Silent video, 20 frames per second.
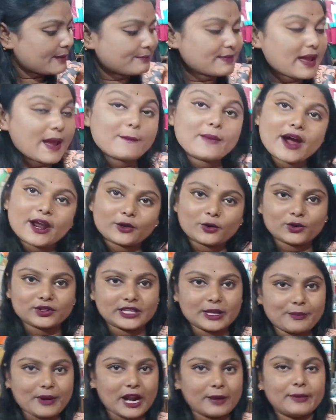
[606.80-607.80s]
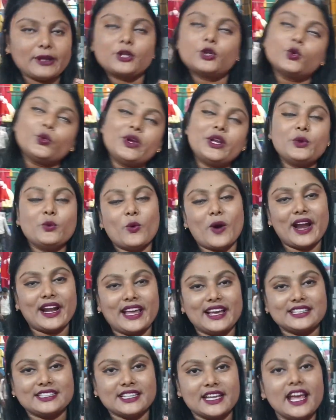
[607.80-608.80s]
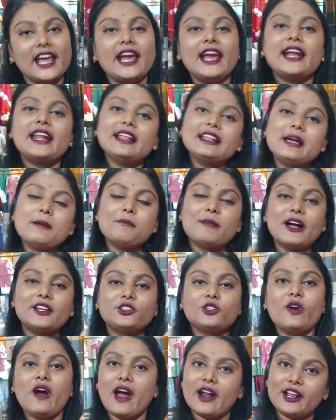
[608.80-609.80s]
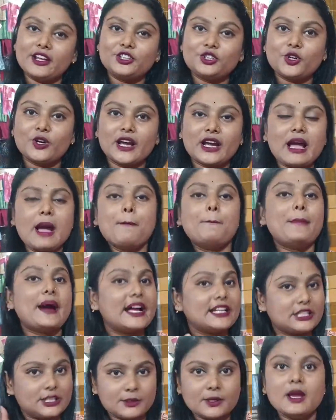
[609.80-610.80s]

ব্যবহার করতে পারবে টু ইন ওয়ান আছে এটা দাম মাত্র আড়াইশো টাকা পাঁচ